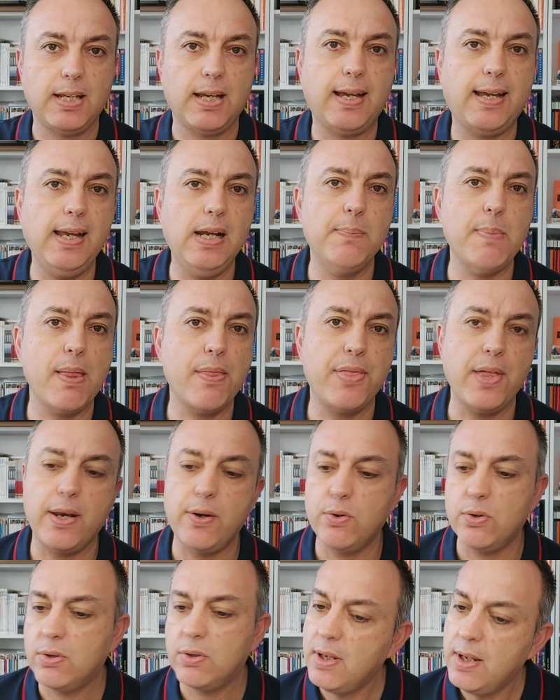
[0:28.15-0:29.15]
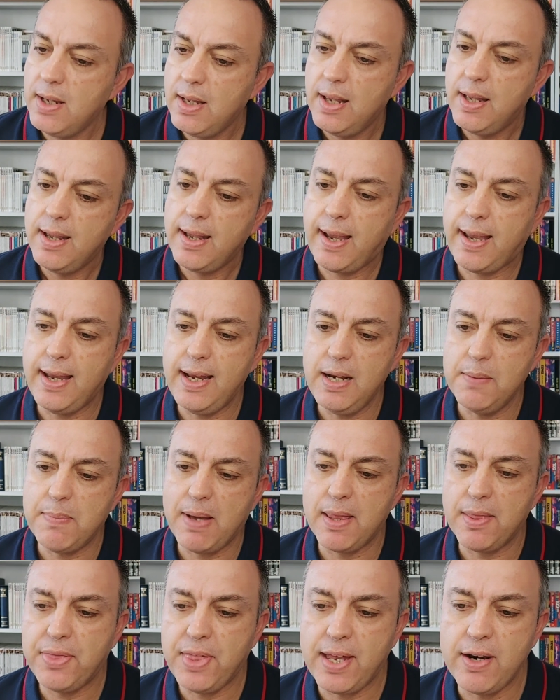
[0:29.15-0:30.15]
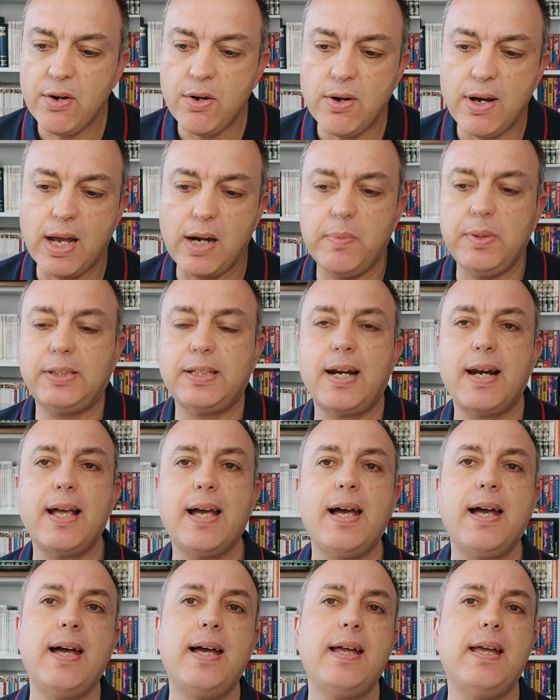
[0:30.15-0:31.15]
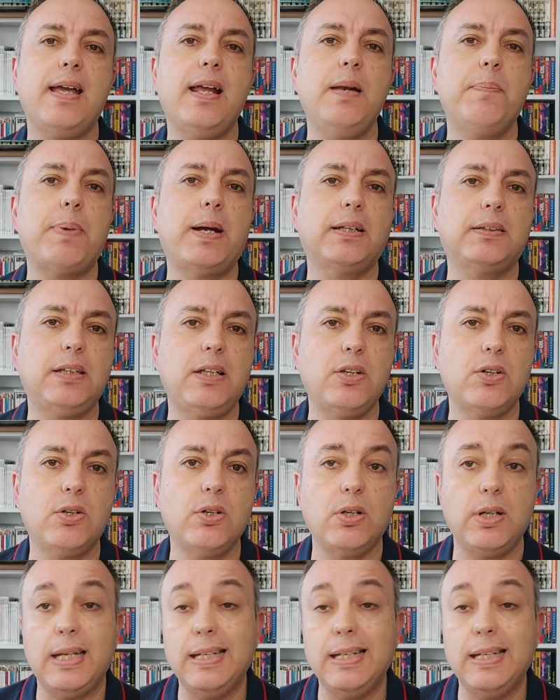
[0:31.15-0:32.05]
Gil Manzano. Gil Manzano arbitrará el partido,